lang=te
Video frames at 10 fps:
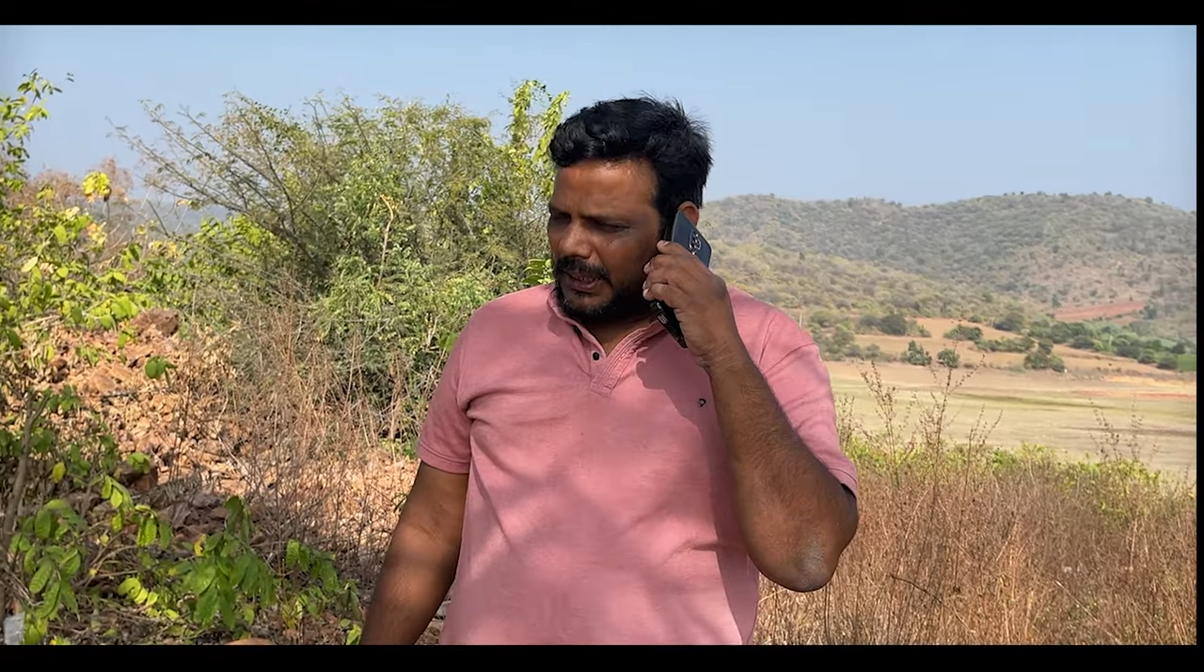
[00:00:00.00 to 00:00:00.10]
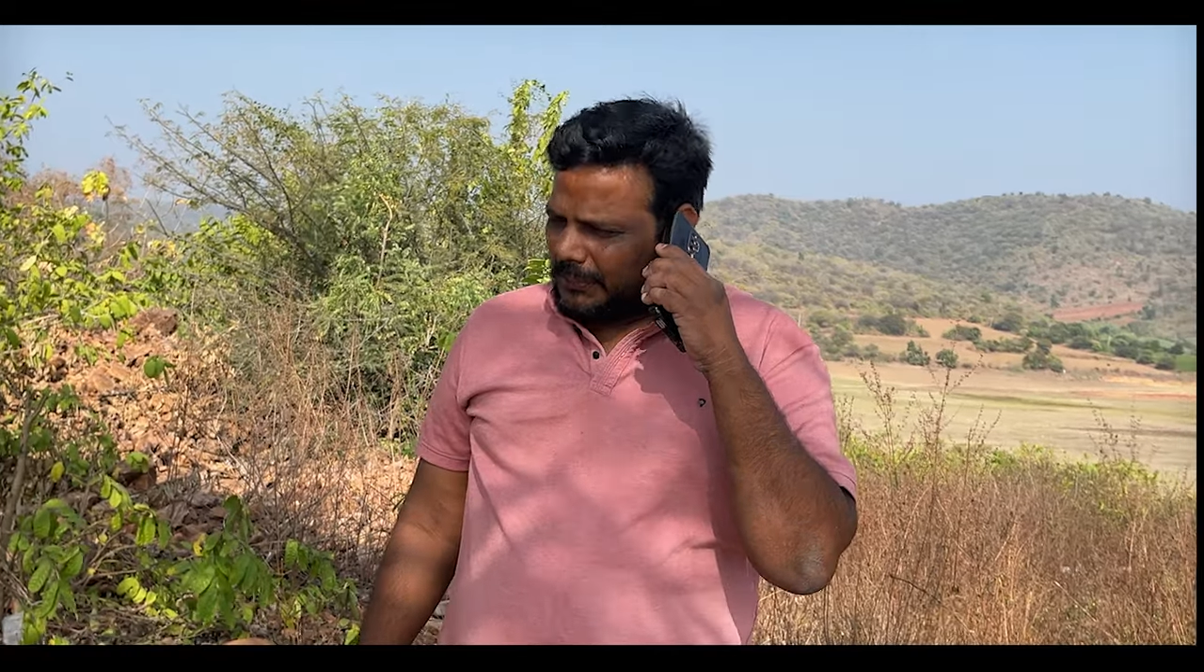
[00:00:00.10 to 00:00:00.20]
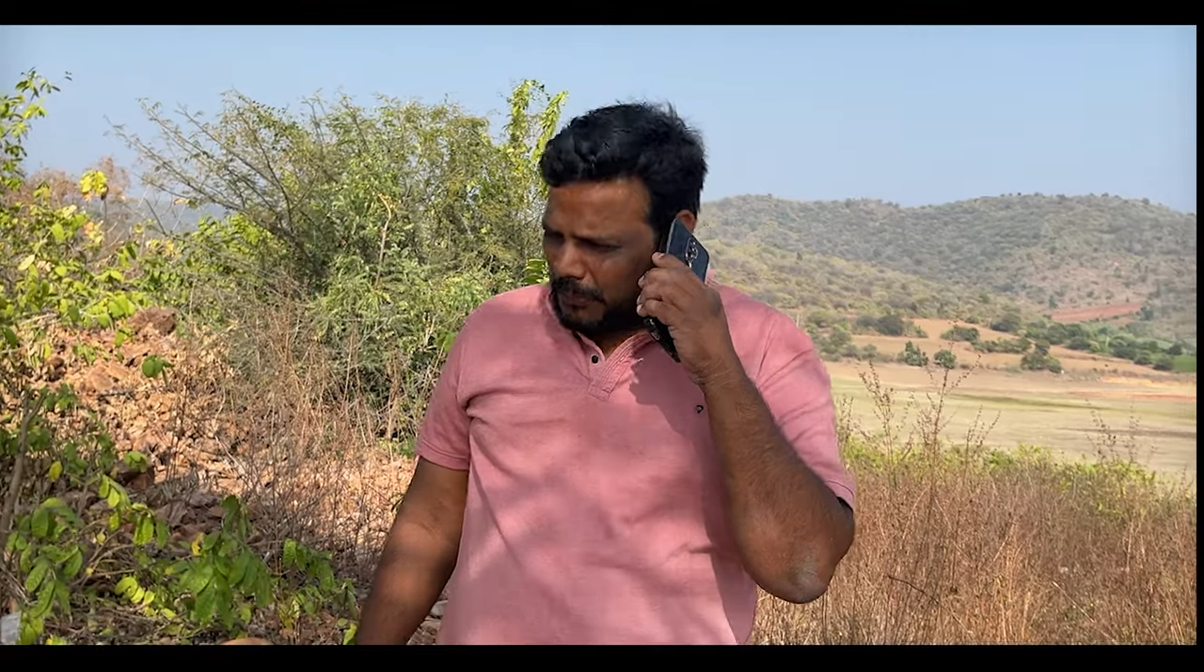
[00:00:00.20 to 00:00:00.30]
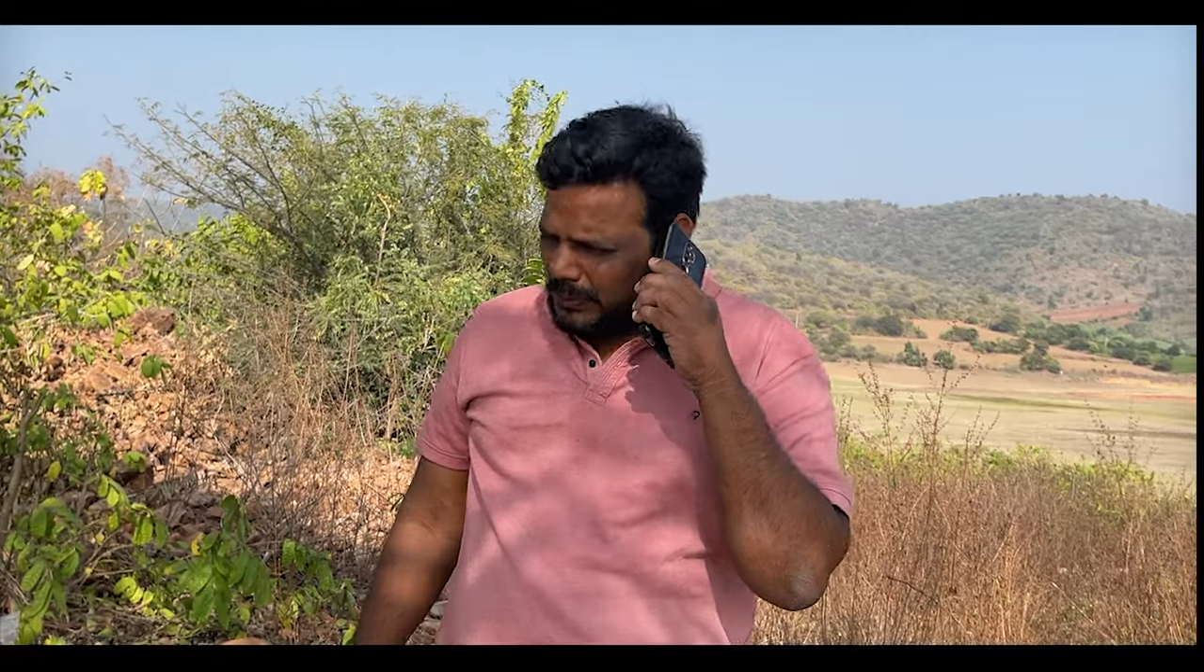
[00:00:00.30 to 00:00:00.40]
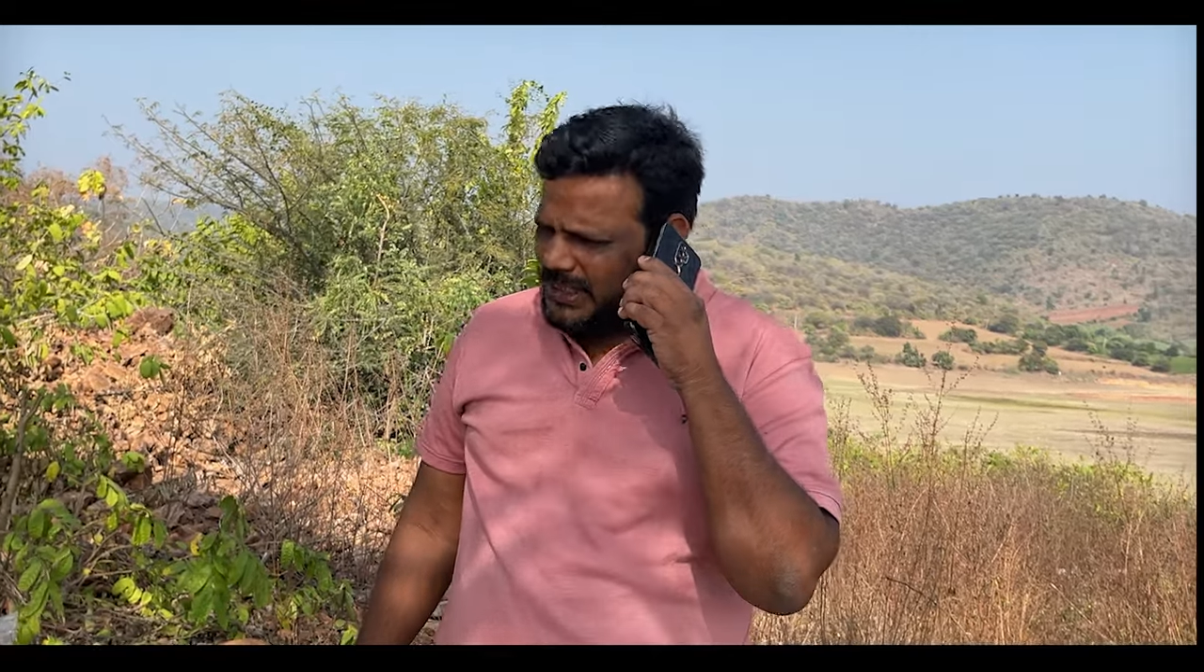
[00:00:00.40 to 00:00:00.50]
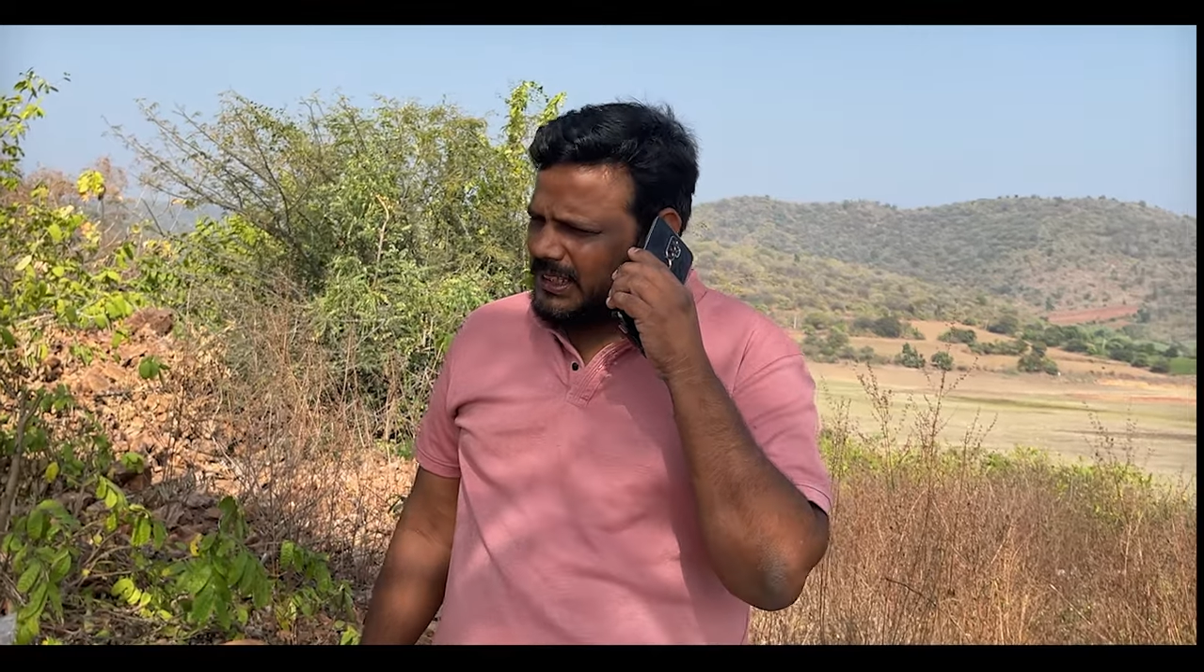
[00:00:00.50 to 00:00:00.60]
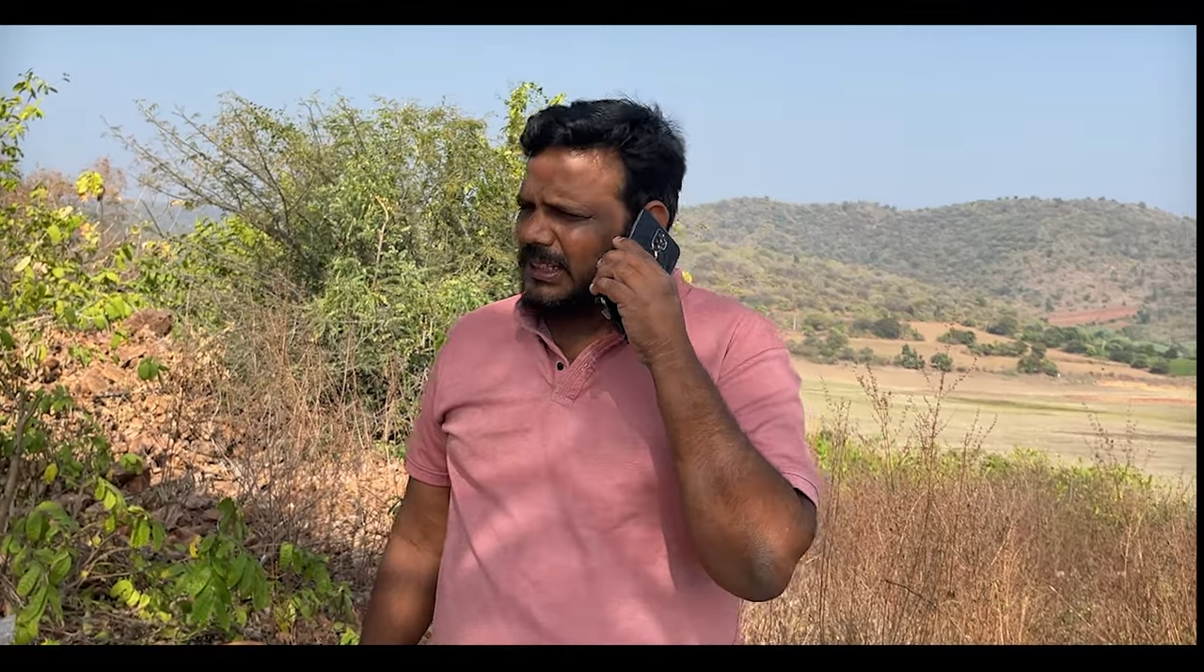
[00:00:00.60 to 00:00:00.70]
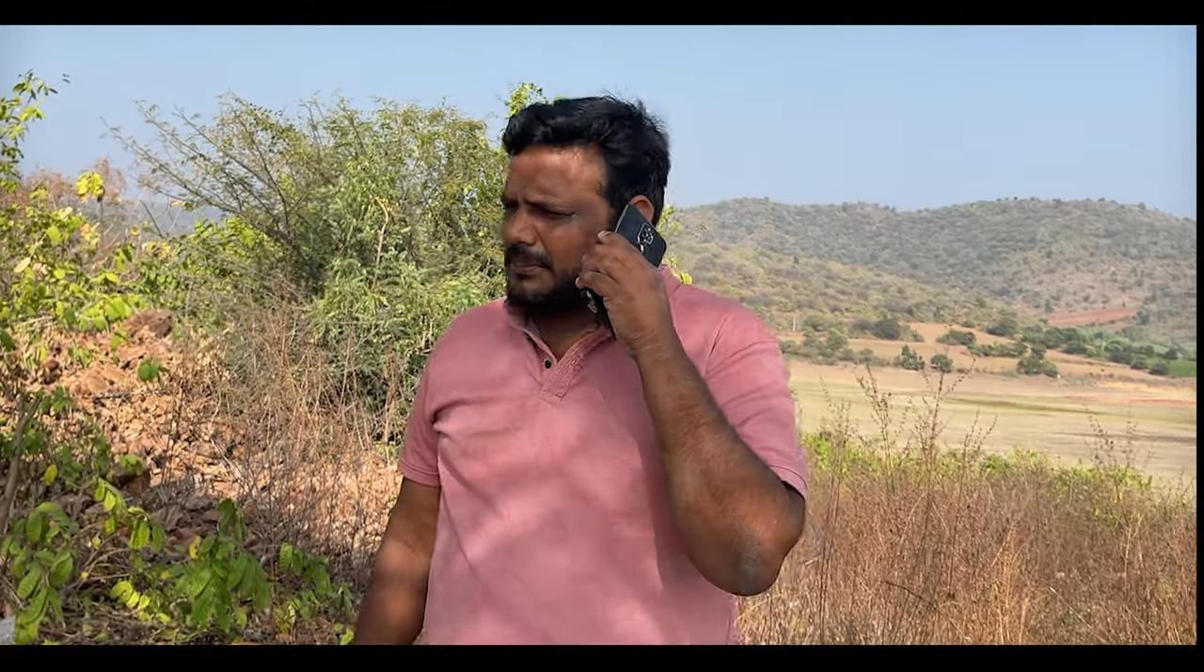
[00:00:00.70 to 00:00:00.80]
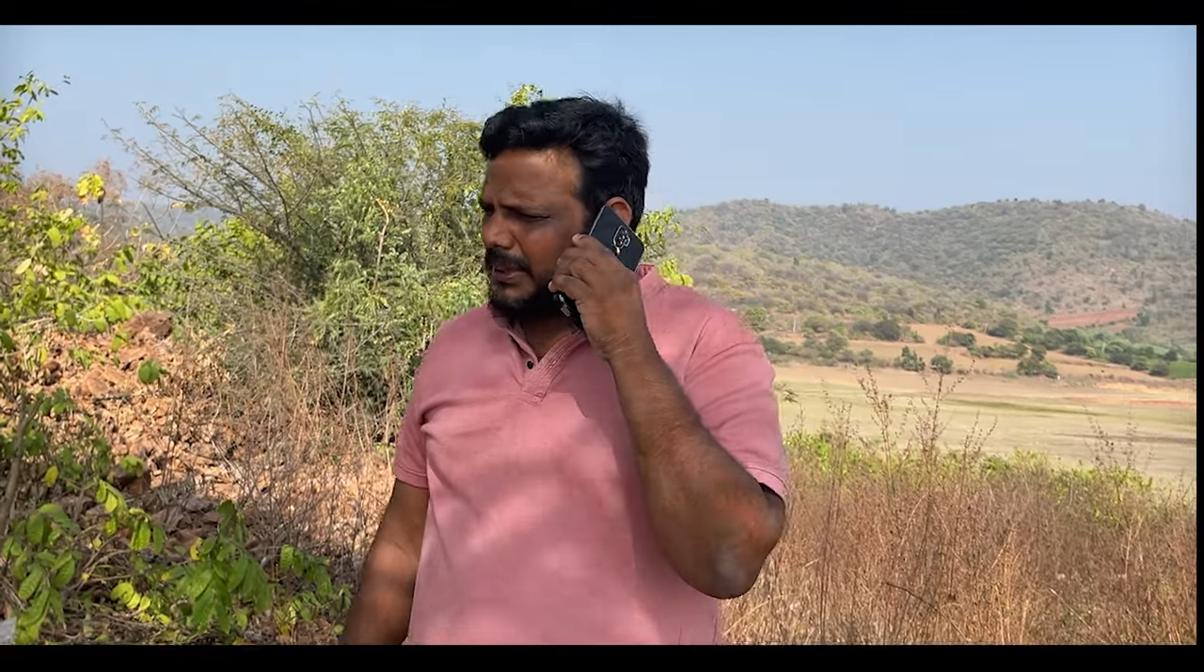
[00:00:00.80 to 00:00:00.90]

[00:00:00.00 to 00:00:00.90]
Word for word: మళ్ళీ ఫోన్ చేసి